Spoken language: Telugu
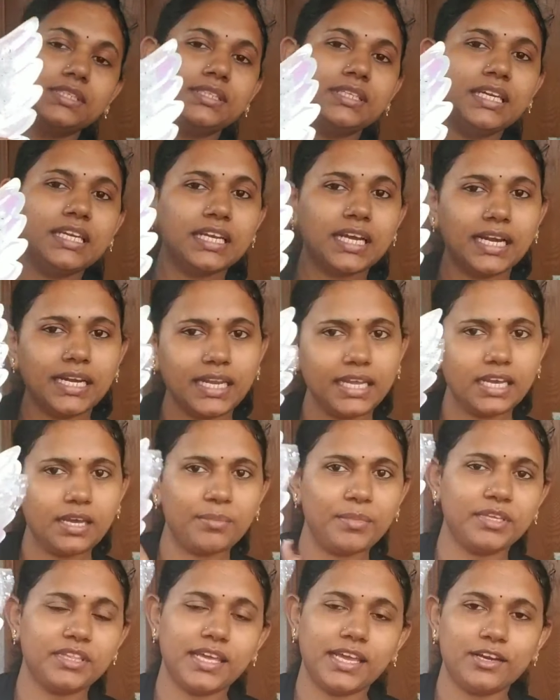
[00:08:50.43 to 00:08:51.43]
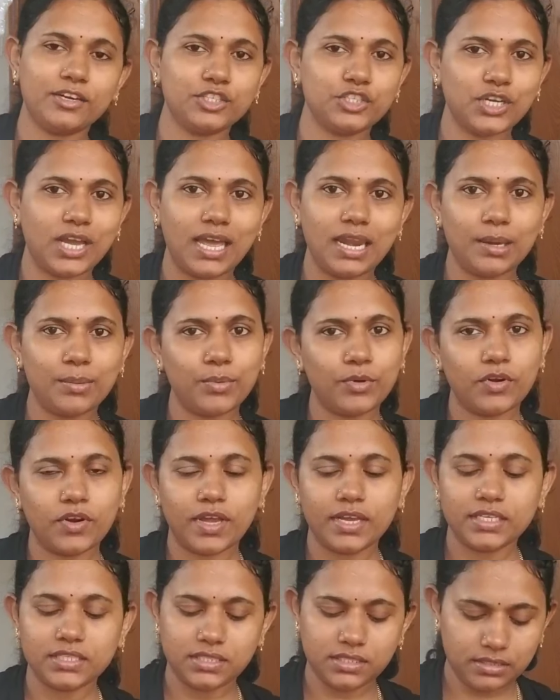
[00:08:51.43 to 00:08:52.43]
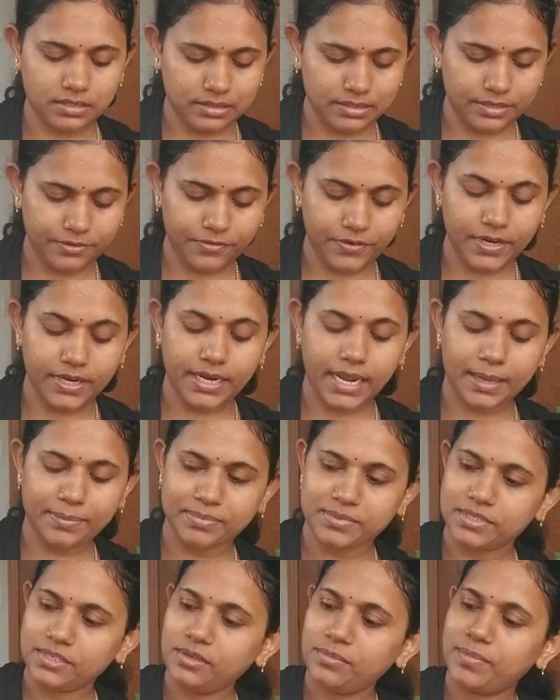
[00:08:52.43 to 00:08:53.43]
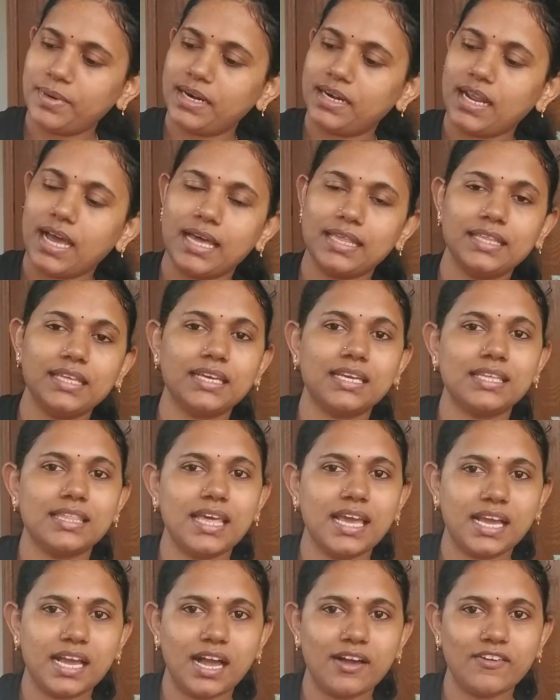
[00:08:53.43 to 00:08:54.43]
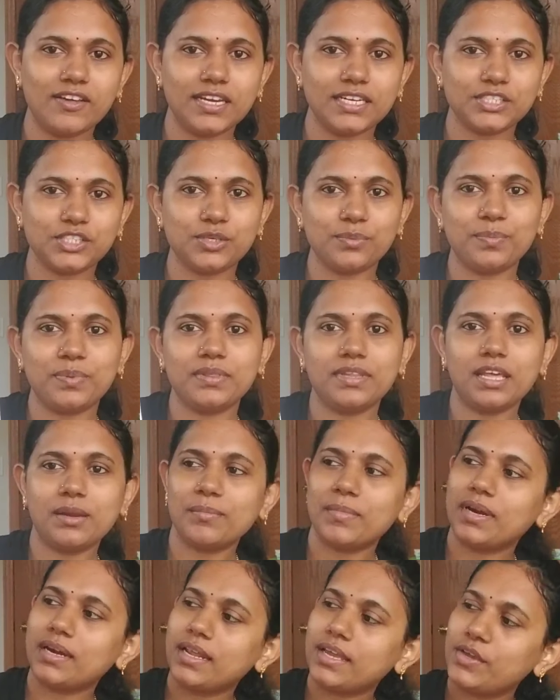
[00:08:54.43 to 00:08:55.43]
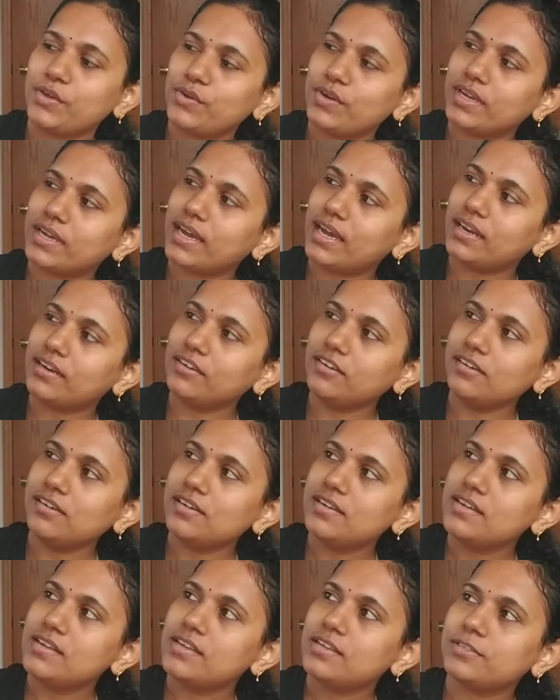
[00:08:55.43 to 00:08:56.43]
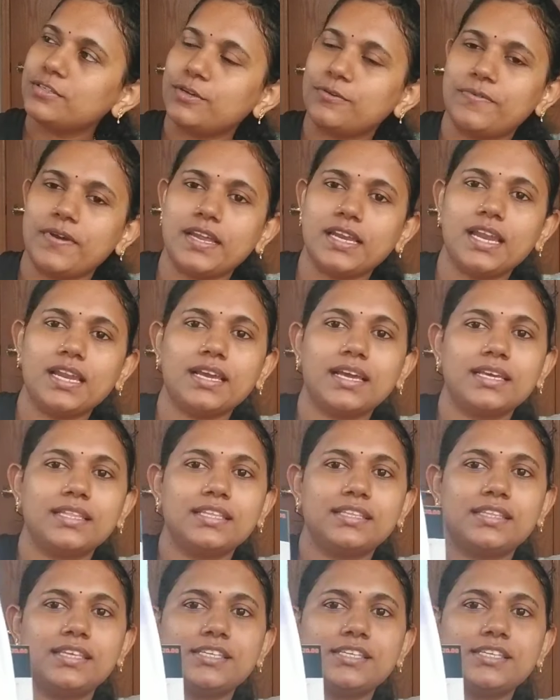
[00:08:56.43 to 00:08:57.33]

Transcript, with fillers: దీనికంటే ఇంకా మిగతాయి కూడా చాలా బాగున్నాయి డిఫరెంట్ టైప్స్ బట్ అది ఇదే కావాలని చెప్పింది అనమాట యూనికాన్ సో ఫైనల్గా ఇది